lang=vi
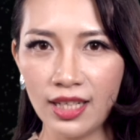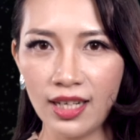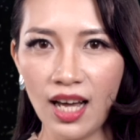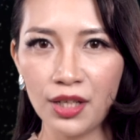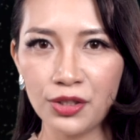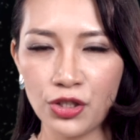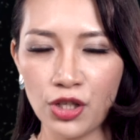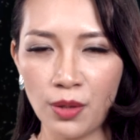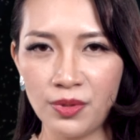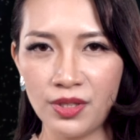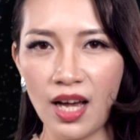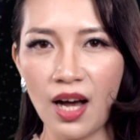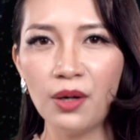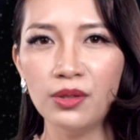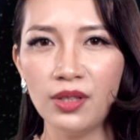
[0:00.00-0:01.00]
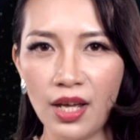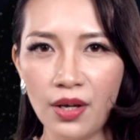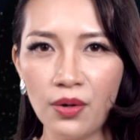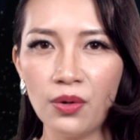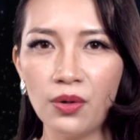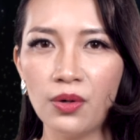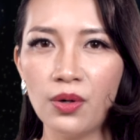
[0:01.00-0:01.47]
chính là chòm sao
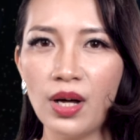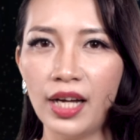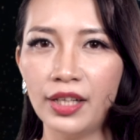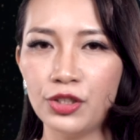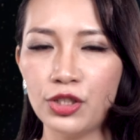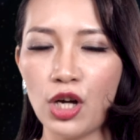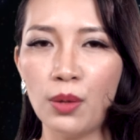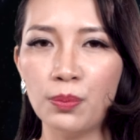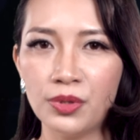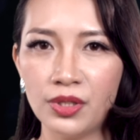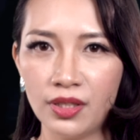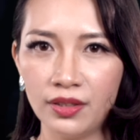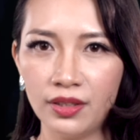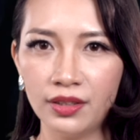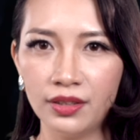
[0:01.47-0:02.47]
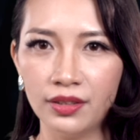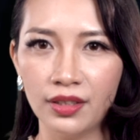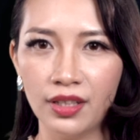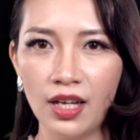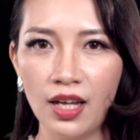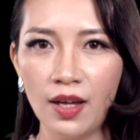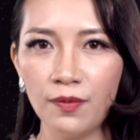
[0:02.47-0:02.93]
Leo hay chòm sư tử.
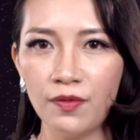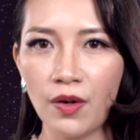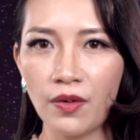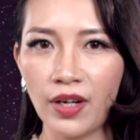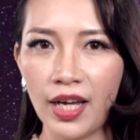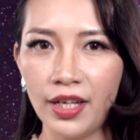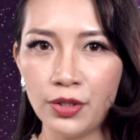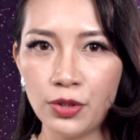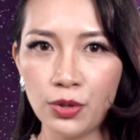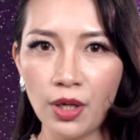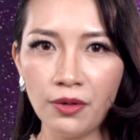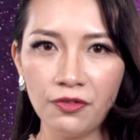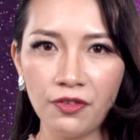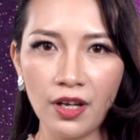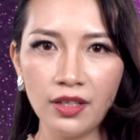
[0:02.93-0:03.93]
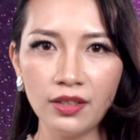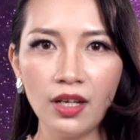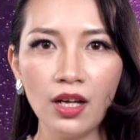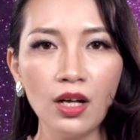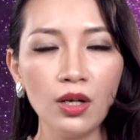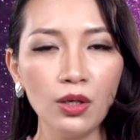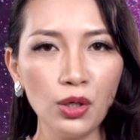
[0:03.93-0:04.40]
Vào ngày xuân phân,
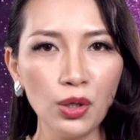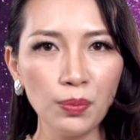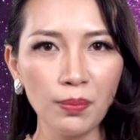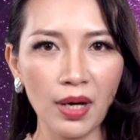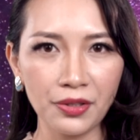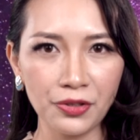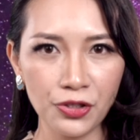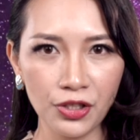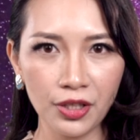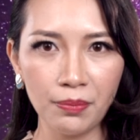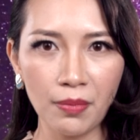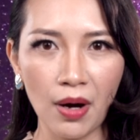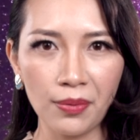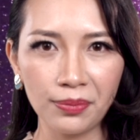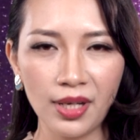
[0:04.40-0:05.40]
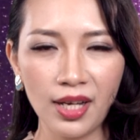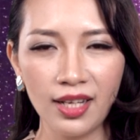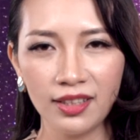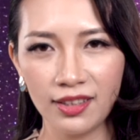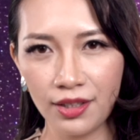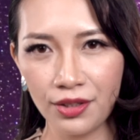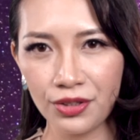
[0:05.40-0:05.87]
lúc mặt trời mọc,
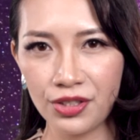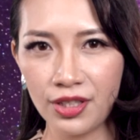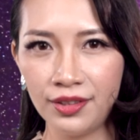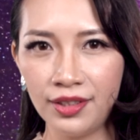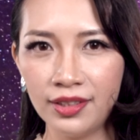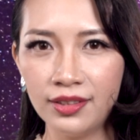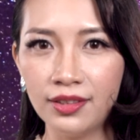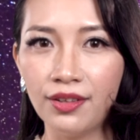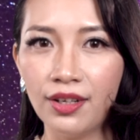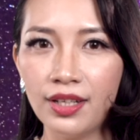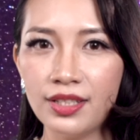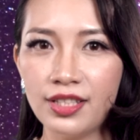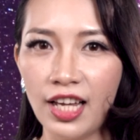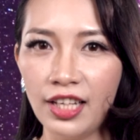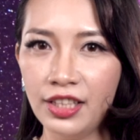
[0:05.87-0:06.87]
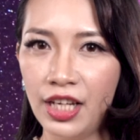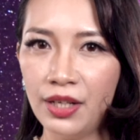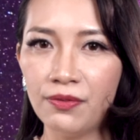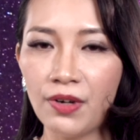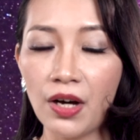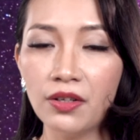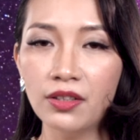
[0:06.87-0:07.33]
Tượng sư tử sẽ
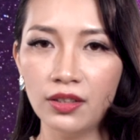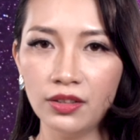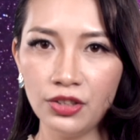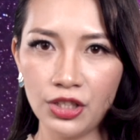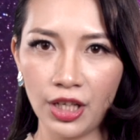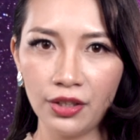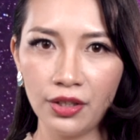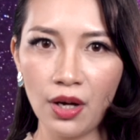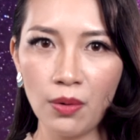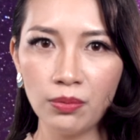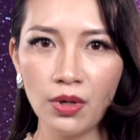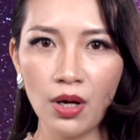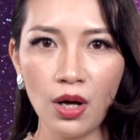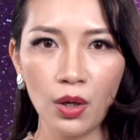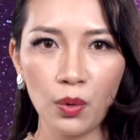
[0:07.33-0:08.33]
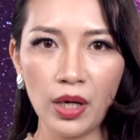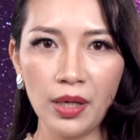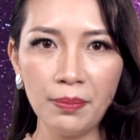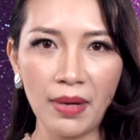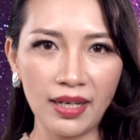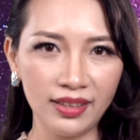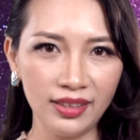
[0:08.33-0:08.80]
nhìn vào hướng chính đông, quay
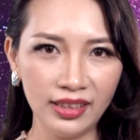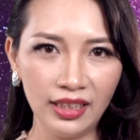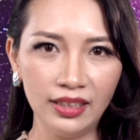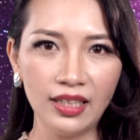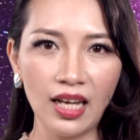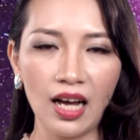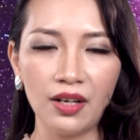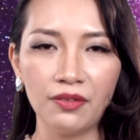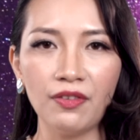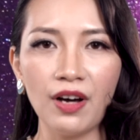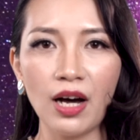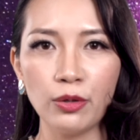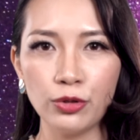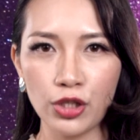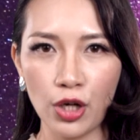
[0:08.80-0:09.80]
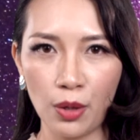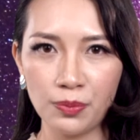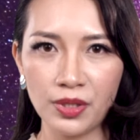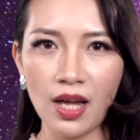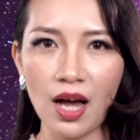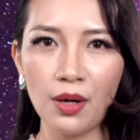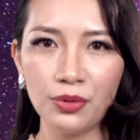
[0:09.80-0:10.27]
mặt nhìn thẳng vào tròm
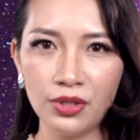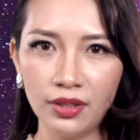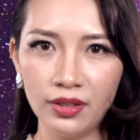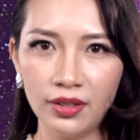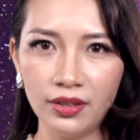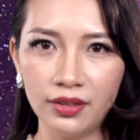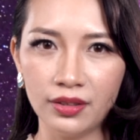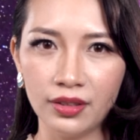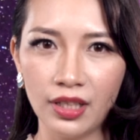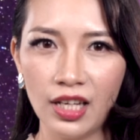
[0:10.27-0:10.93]
sao sư tử.